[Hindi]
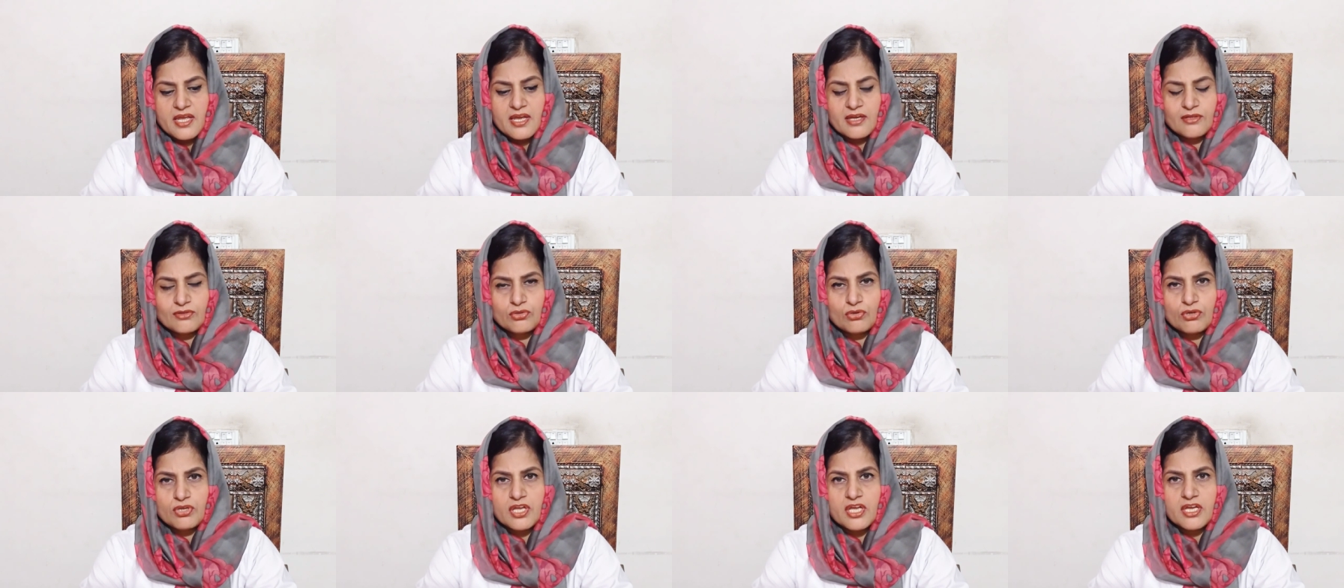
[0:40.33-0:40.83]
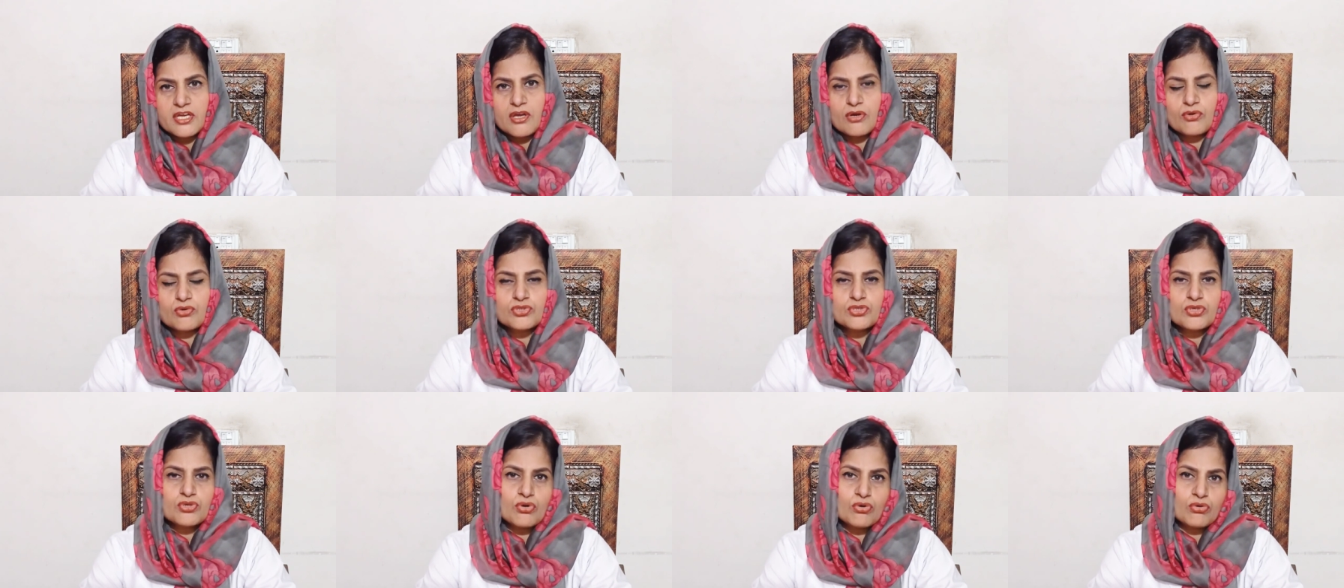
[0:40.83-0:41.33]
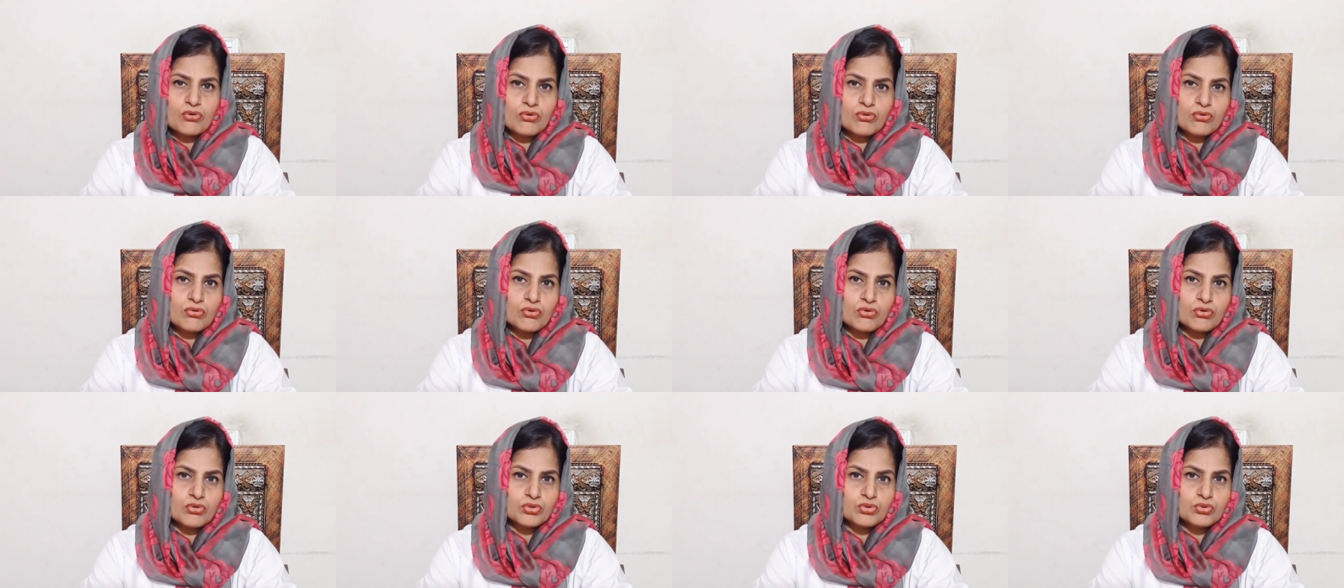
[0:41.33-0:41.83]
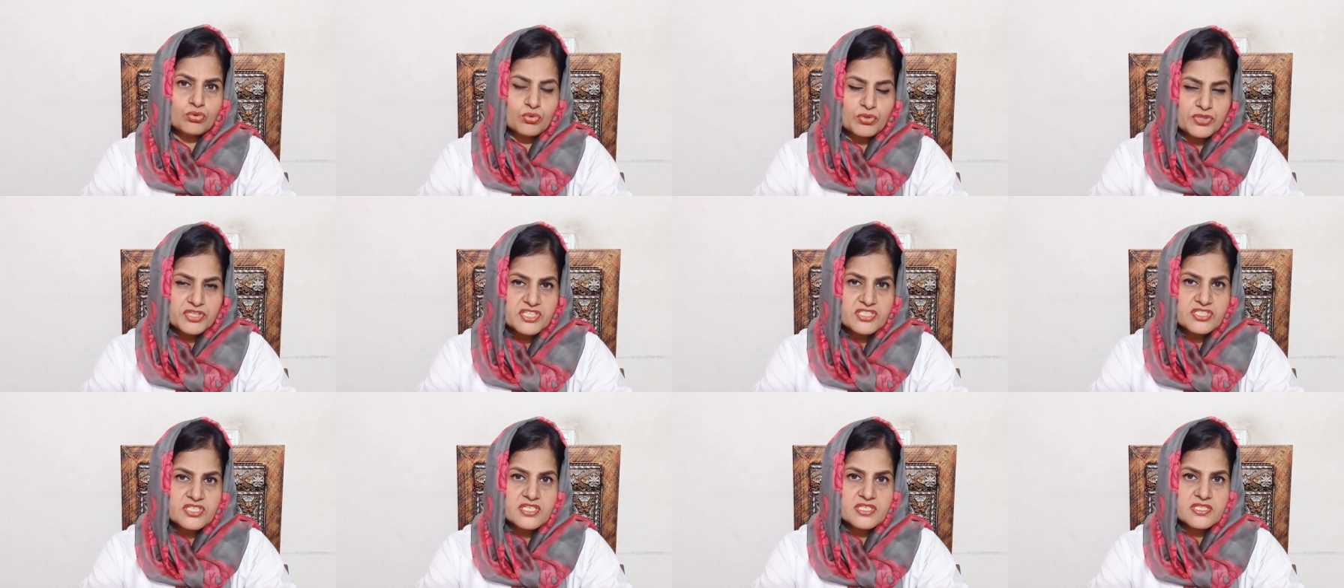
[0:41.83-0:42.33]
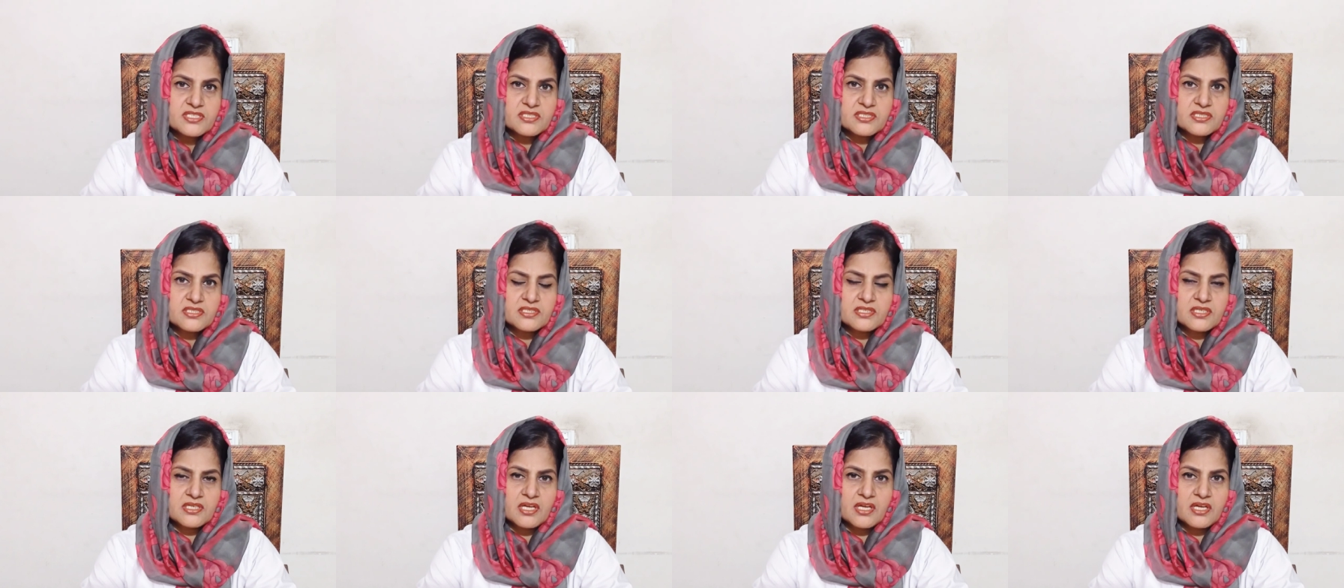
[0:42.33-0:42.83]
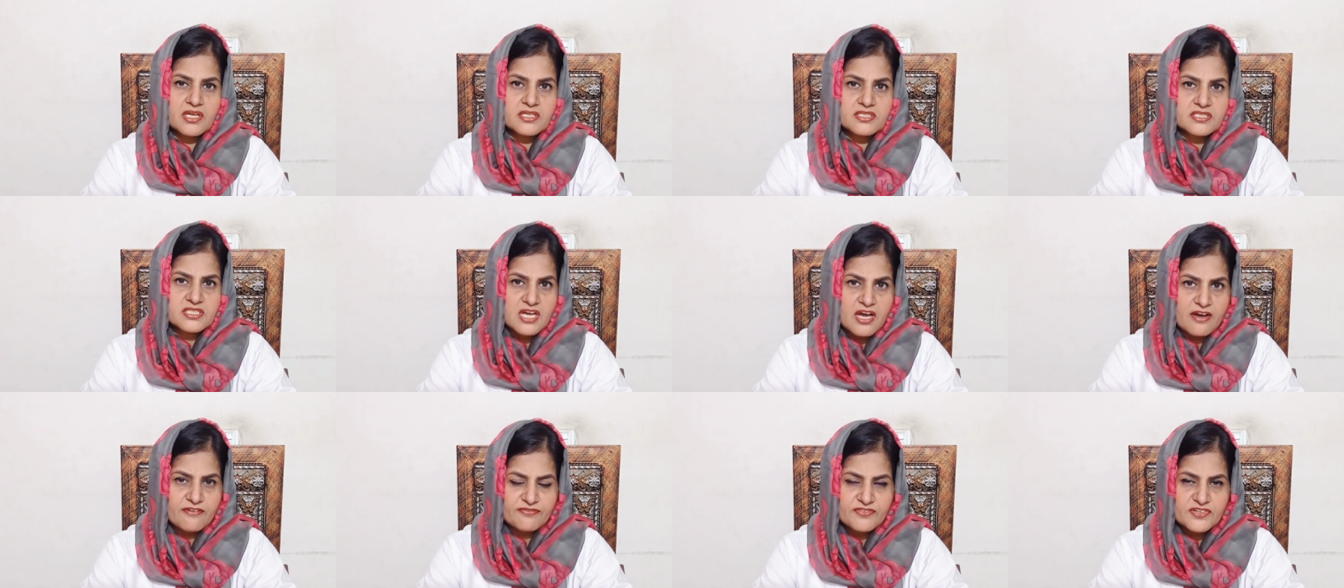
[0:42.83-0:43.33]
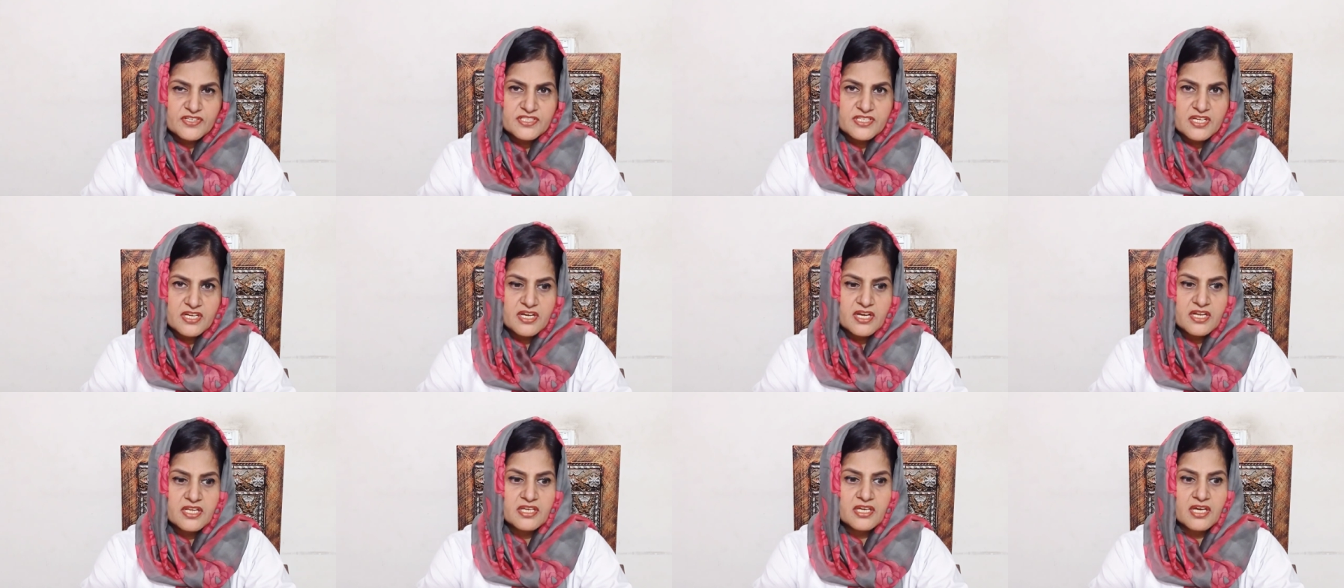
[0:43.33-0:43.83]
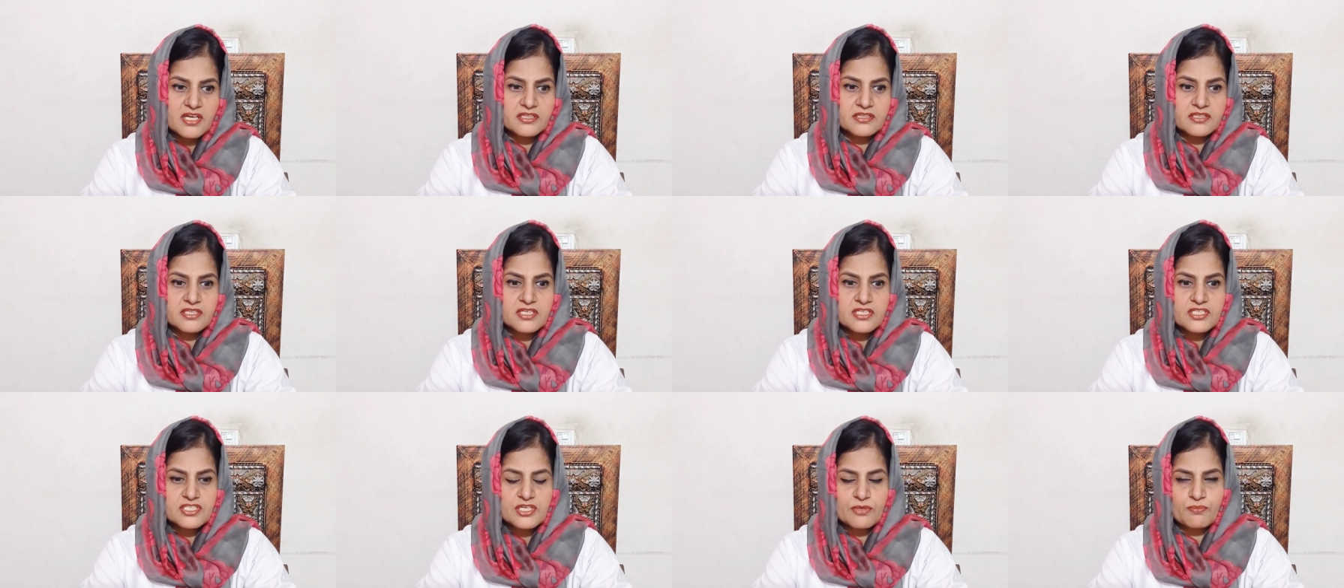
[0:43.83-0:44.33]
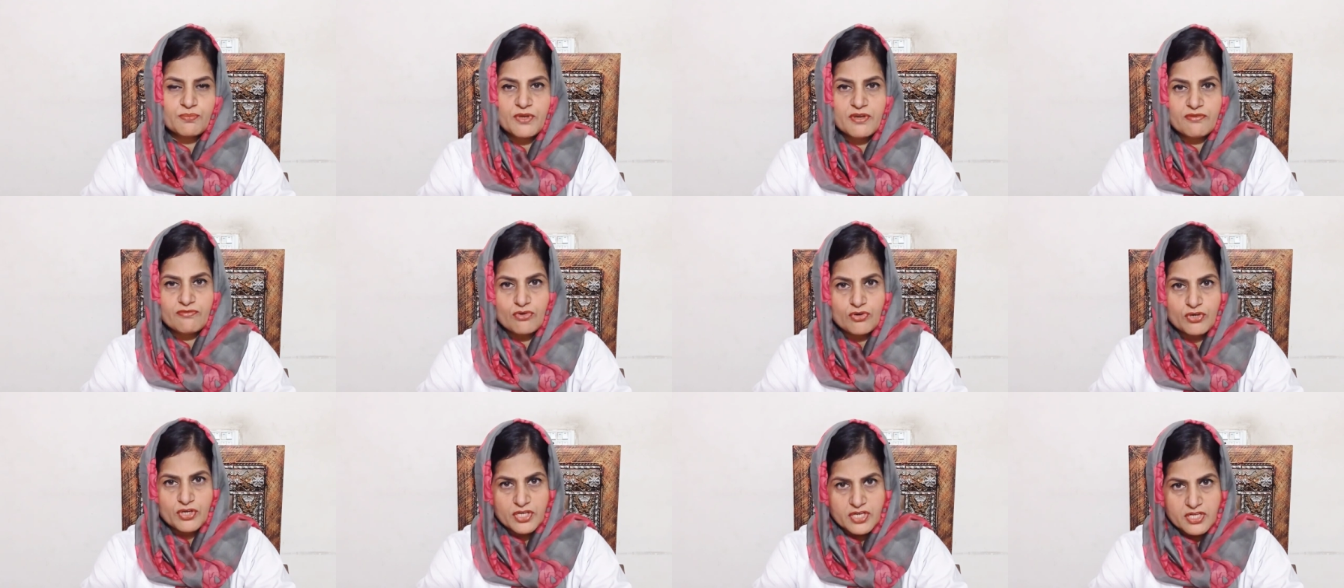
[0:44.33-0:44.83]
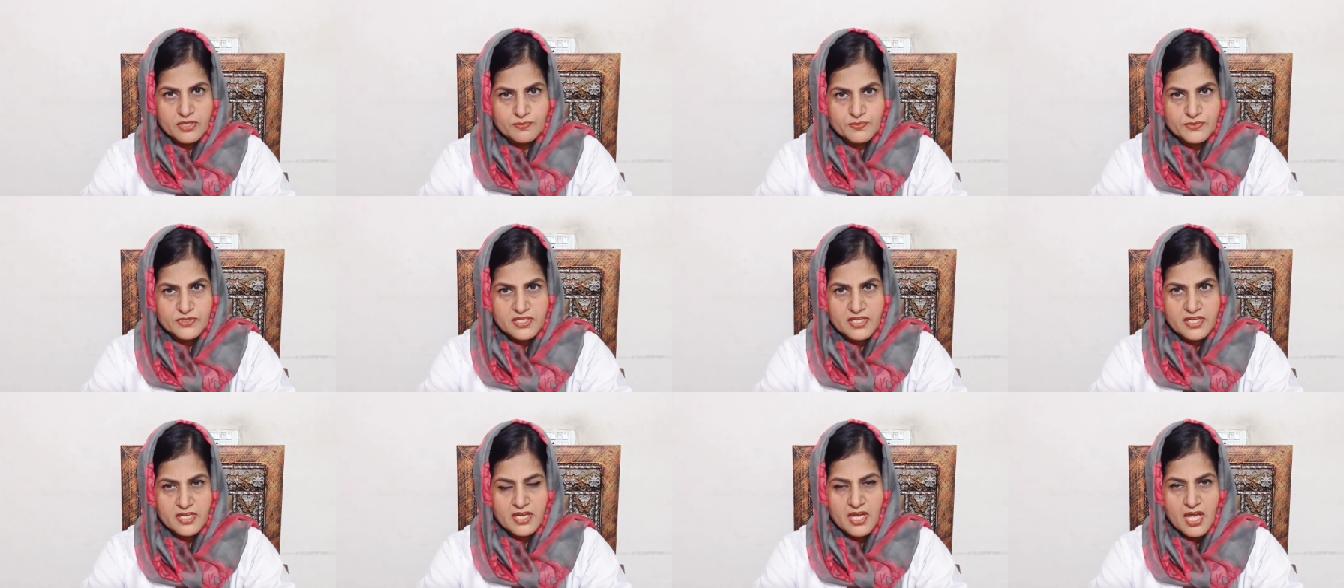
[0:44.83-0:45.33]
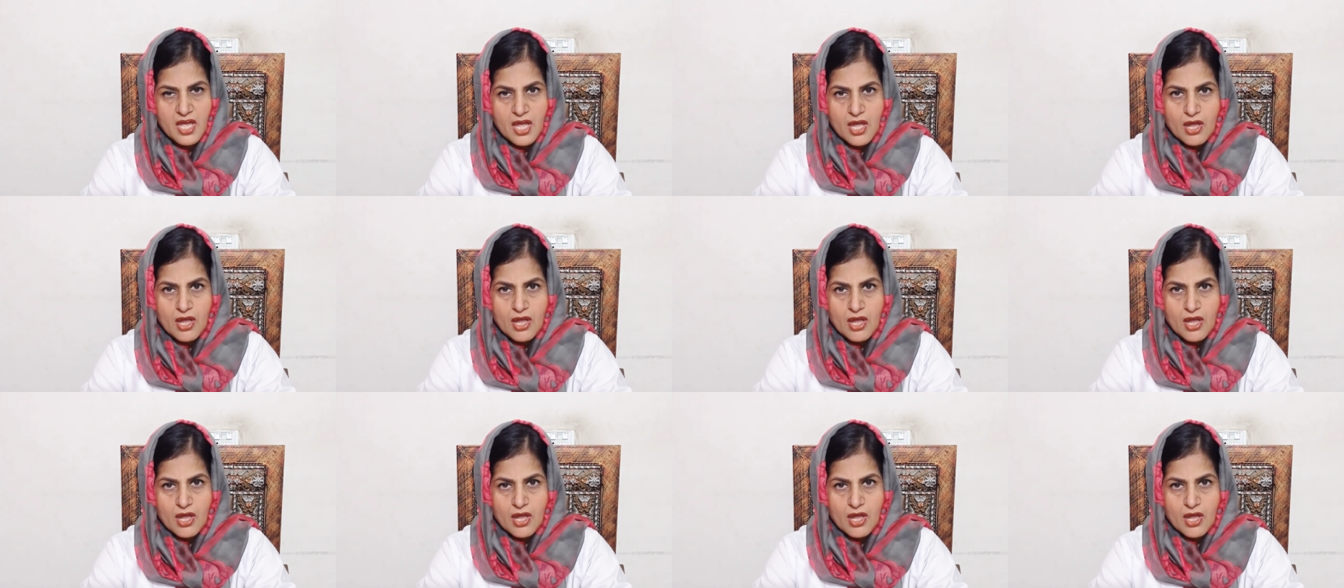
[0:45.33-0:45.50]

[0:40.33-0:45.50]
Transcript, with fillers: एक तो ये कि कुछ लोगों को दूर की चीज़ साफ नज़र नहीं आती जबकि वो करीब से